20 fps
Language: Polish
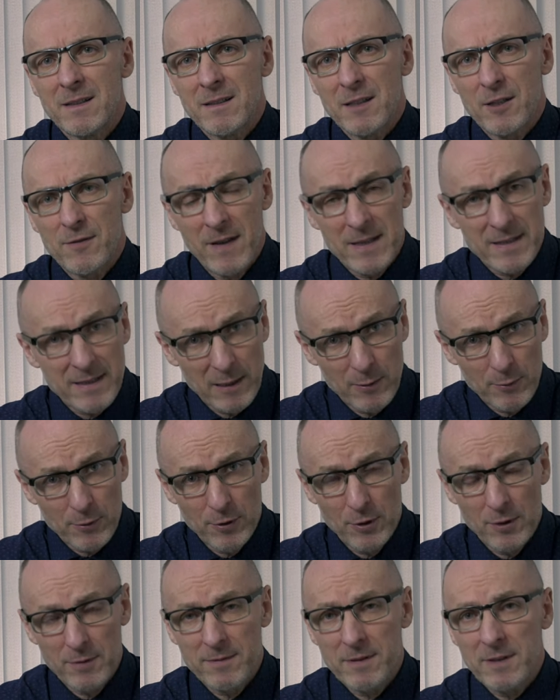kwas
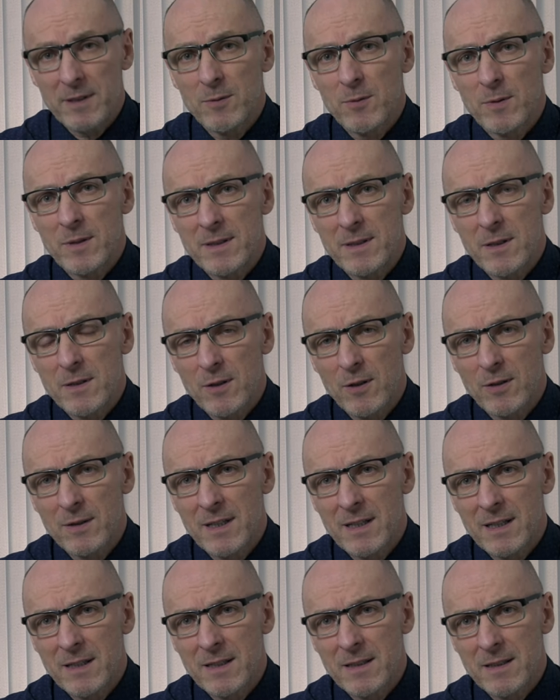hialuronowy, który
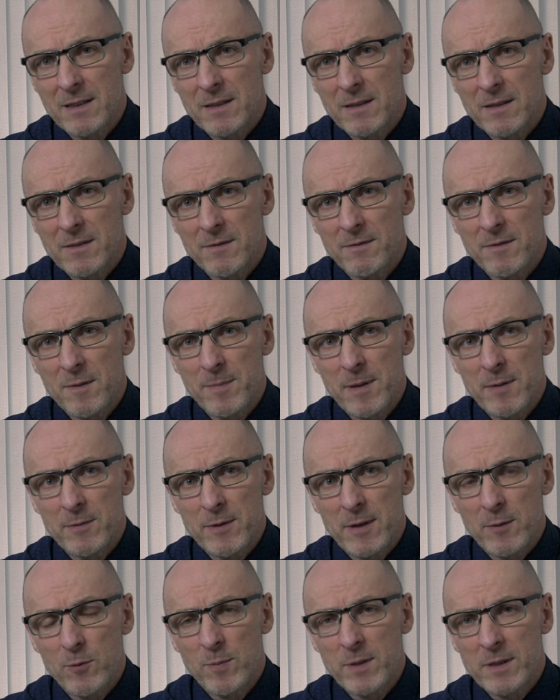doskonale
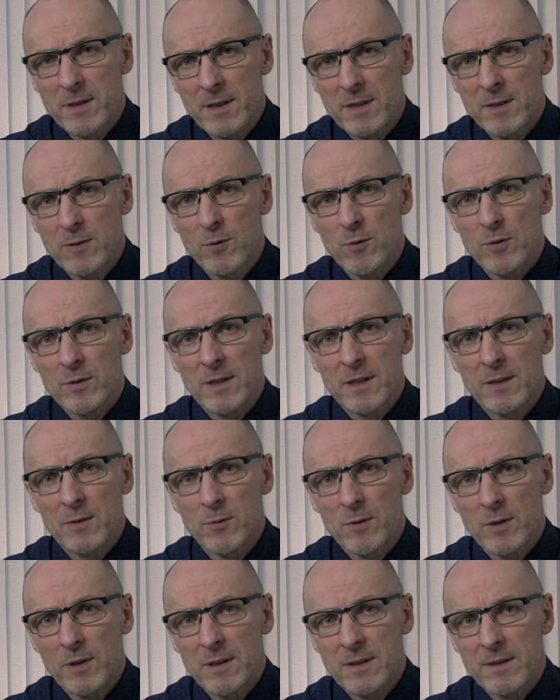wypełnia ubytki skórne,
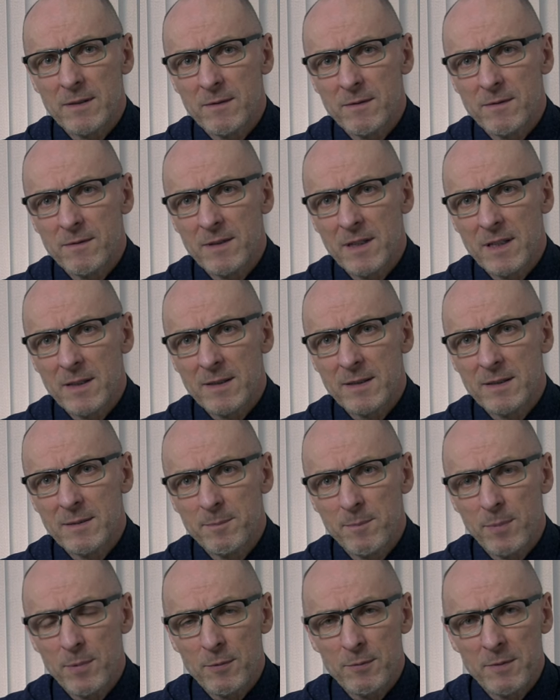które na,
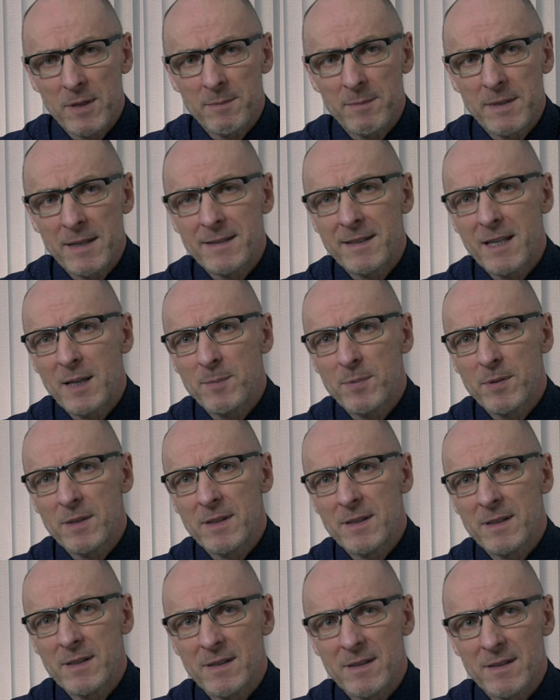na, na
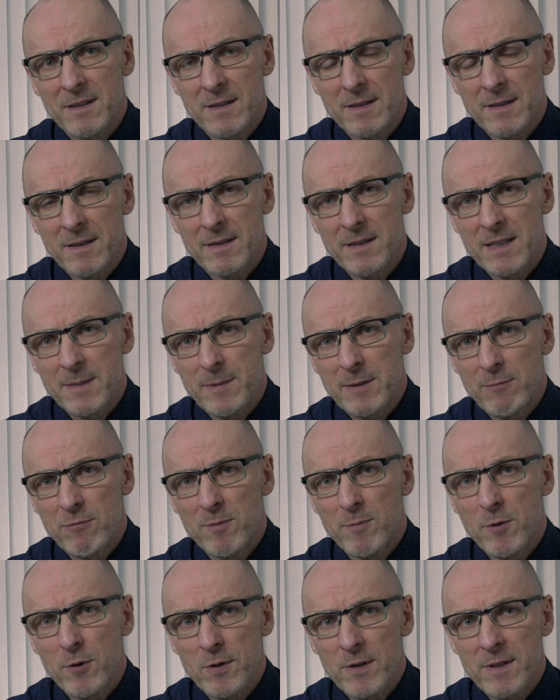etapie e, niezbyt
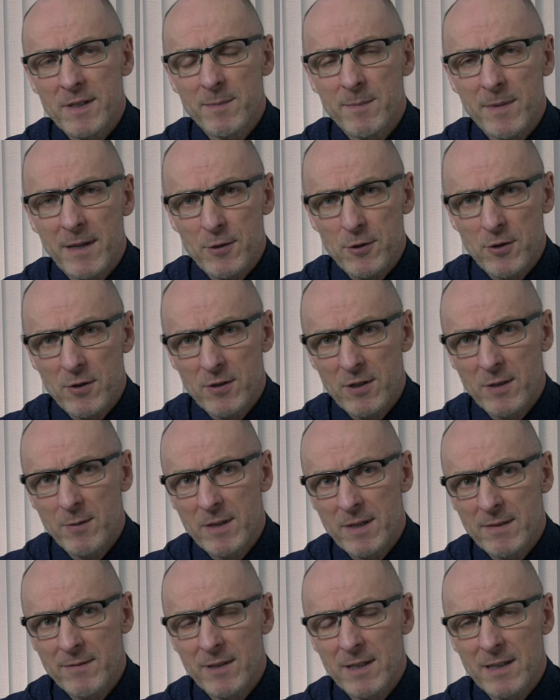głębokich zmarszczek
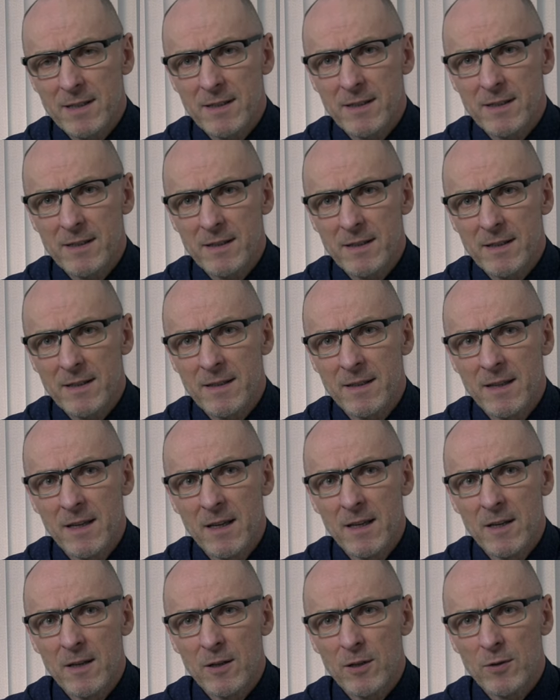działa rewelacyjnie,
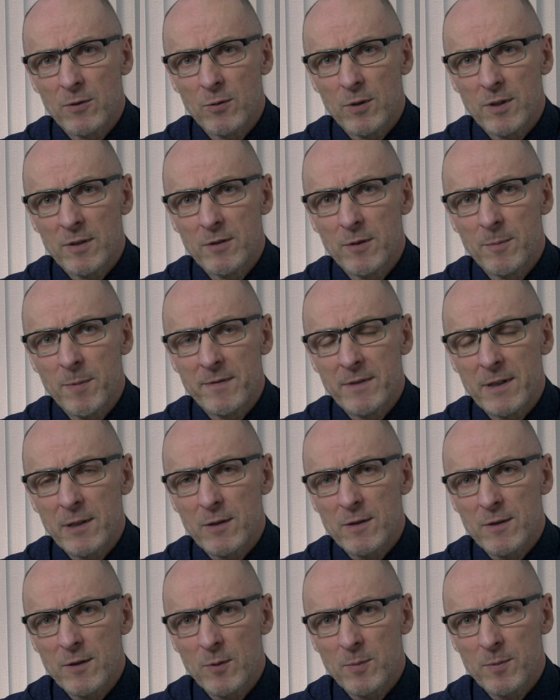który do
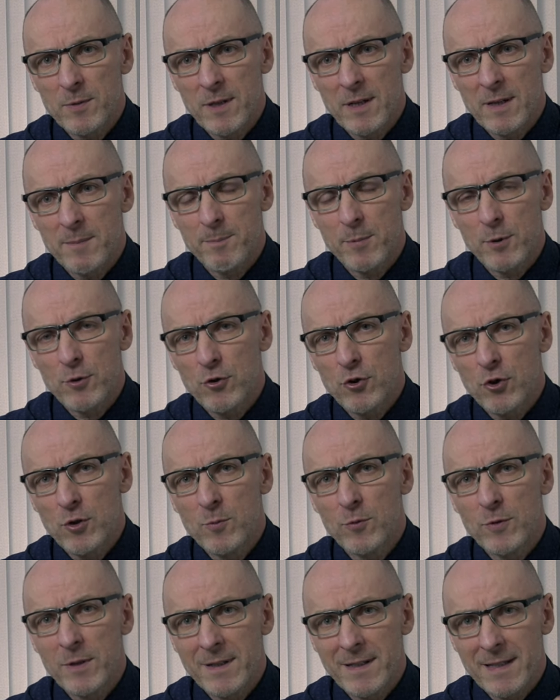pewnego stopnia
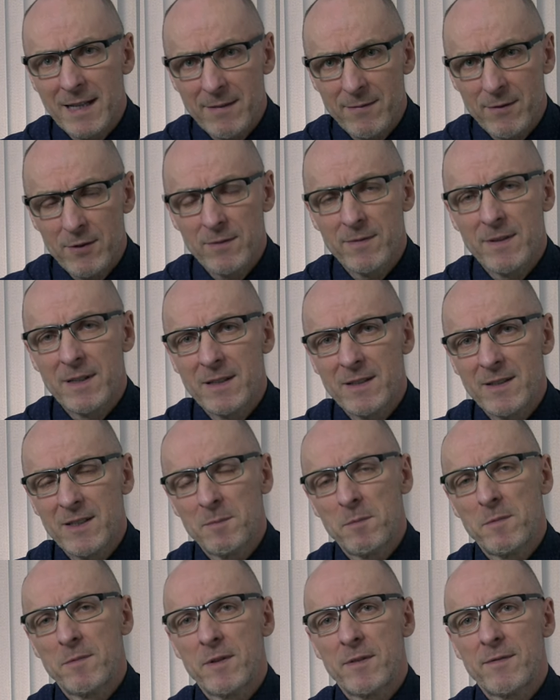podtrzymuje krawędź wargi
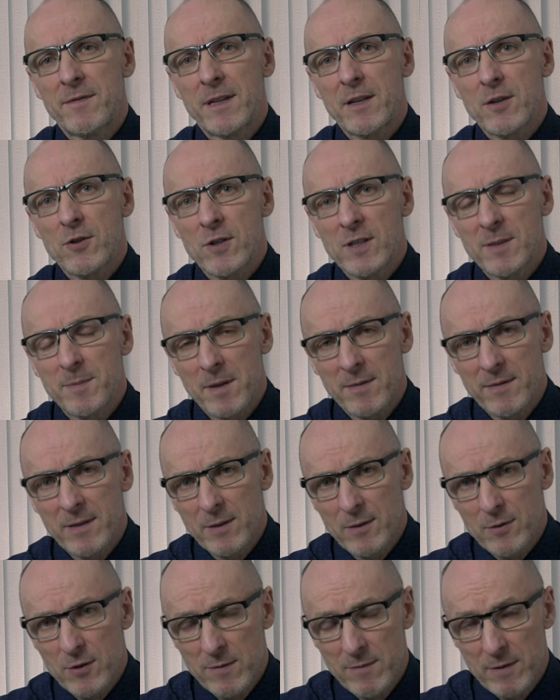sromowej większej,
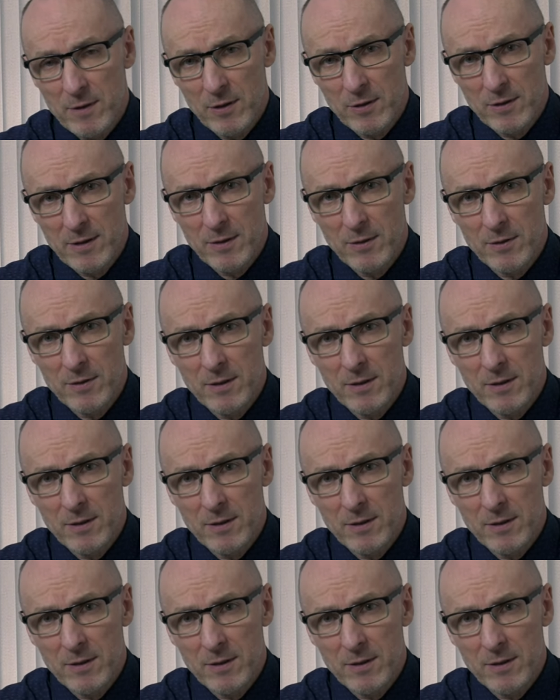sprawiając, że wygląda